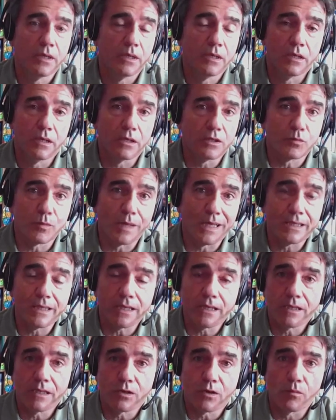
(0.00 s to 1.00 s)
eh,
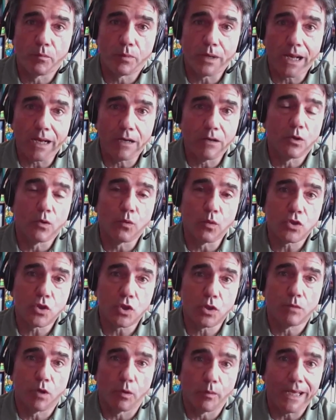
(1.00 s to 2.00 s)
smettere di comprarlo esatto. in
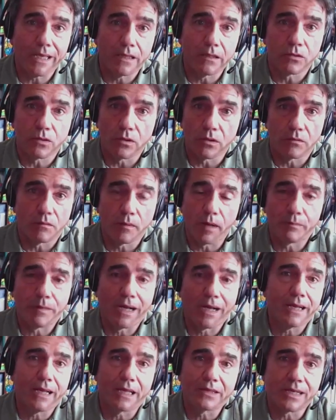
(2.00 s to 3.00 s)
questo momento, ma esatto.
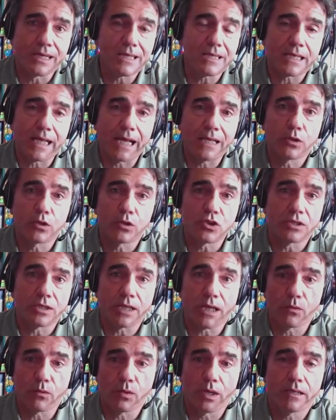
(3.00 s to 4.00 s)
magari attrezzandoci
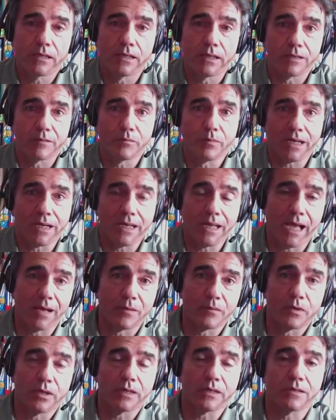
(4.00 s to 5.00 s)
tra due anni ne riparliamo. Ma infatti eh.